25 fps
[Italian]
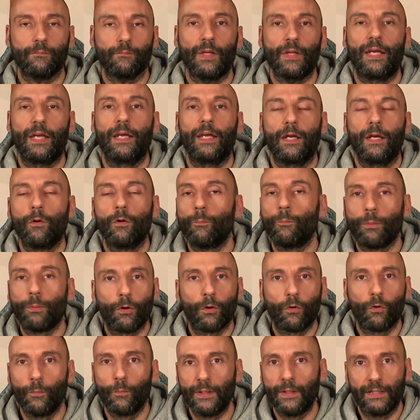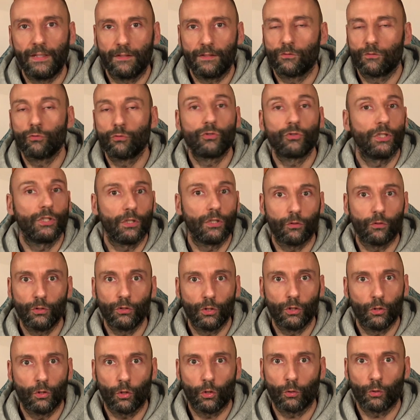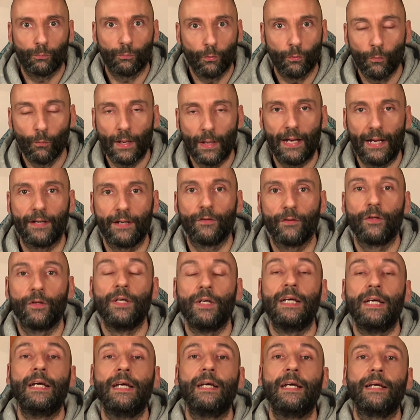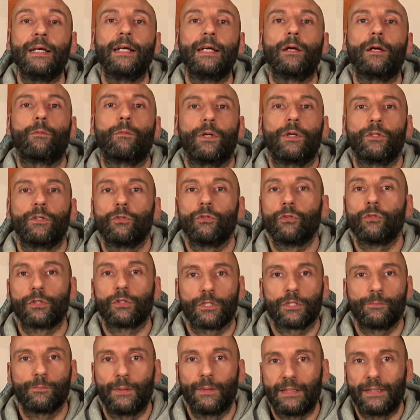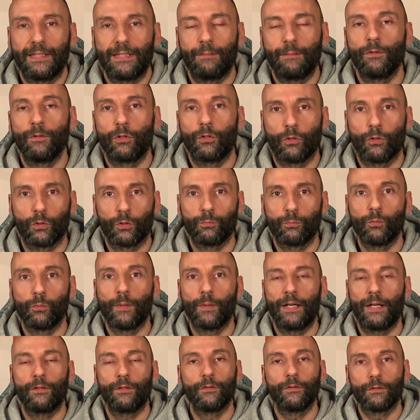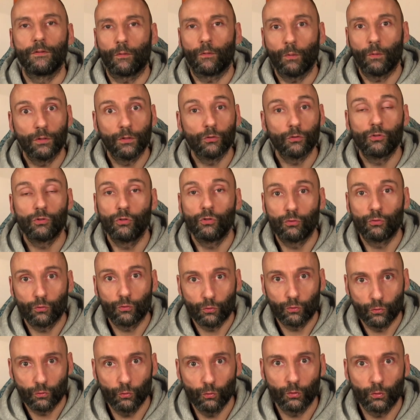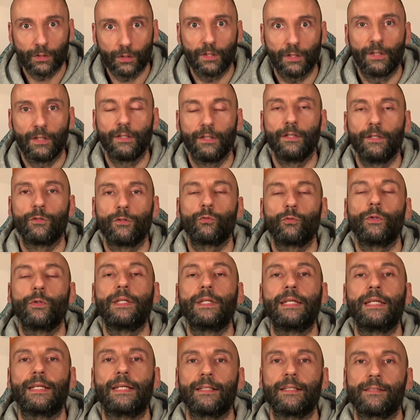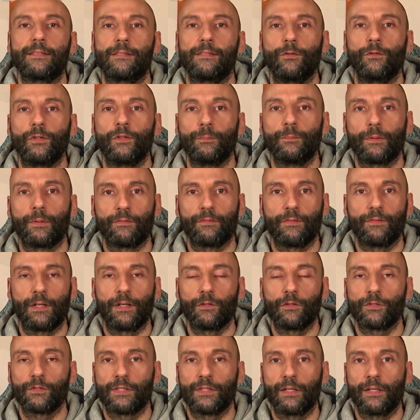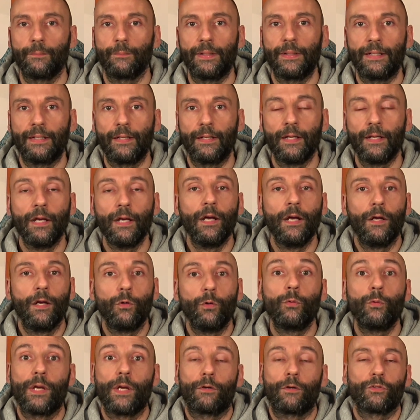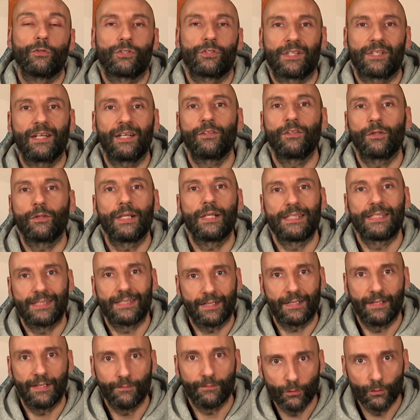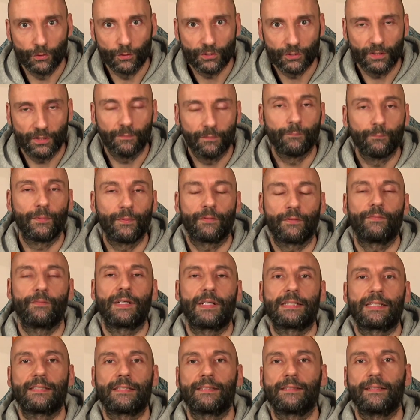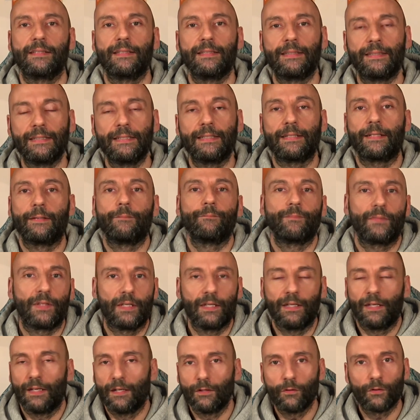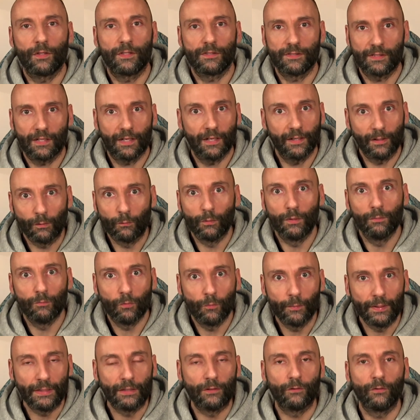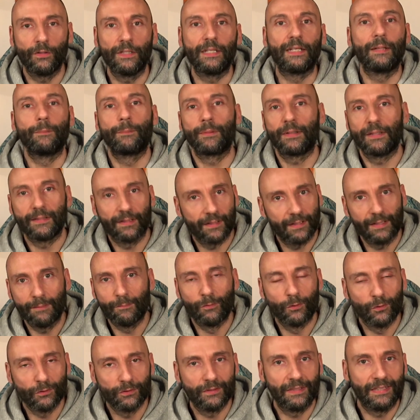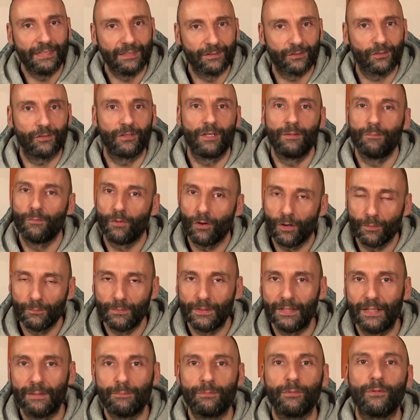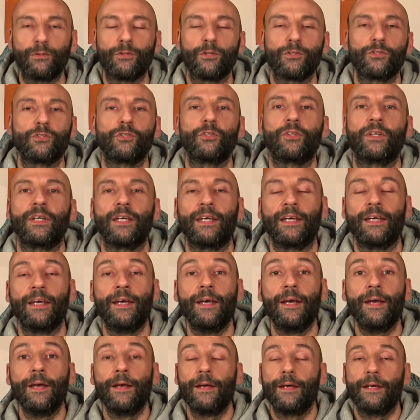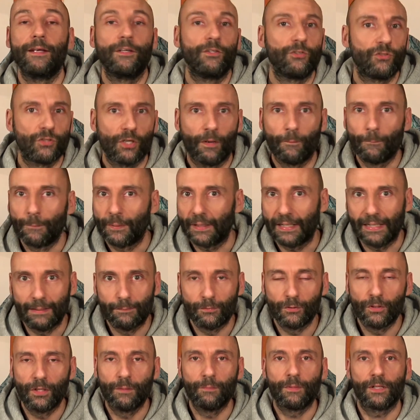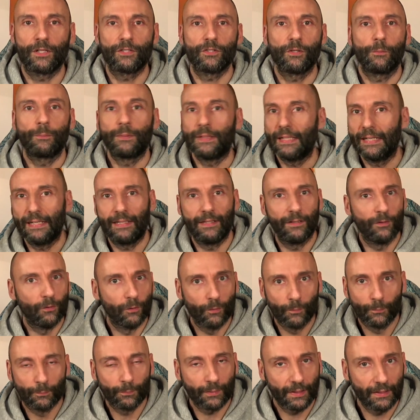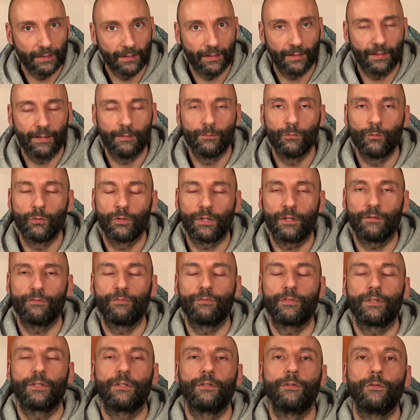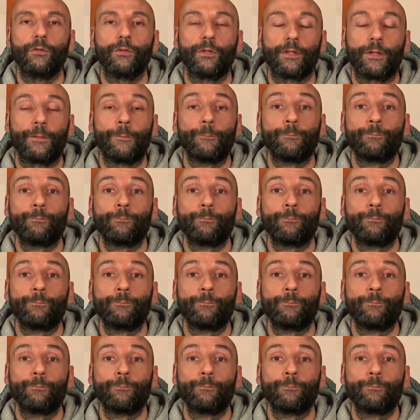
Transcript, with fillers: È un po' come succede con il corpo umano. Eh, quando non rispettiamo il corpo umano, quando ci sussurra le sue indicazioni per farlo stare bene, lui è costretto ad alzare la voce per farsi sentire e allora sarà in quel momento lì che prenderemo dentro nel mobile piuttosto che inciamperemo nel marciapiede o prenderemo un raffreddore.